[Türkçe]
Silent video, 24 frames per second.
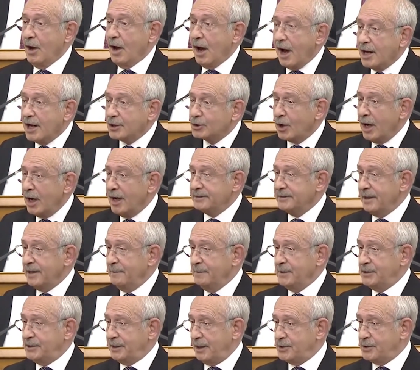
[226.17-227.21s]

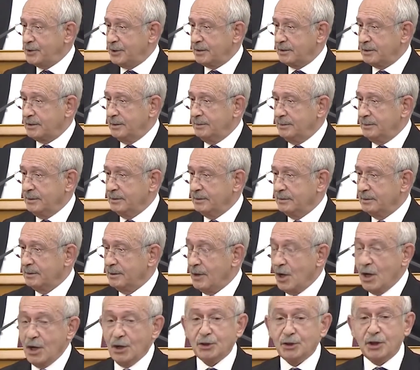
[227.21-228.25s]
Erdoğan'dan bir ses çıktı mı?
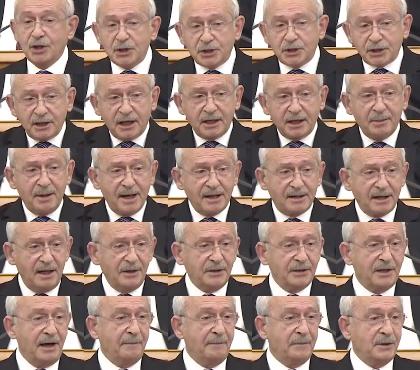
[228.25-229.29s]
Dışişleri
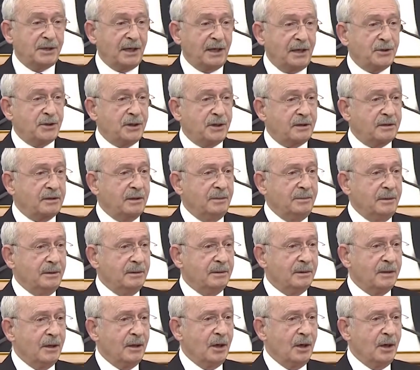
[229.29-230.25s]
Bakanı'ndan bir ses çıktı mı?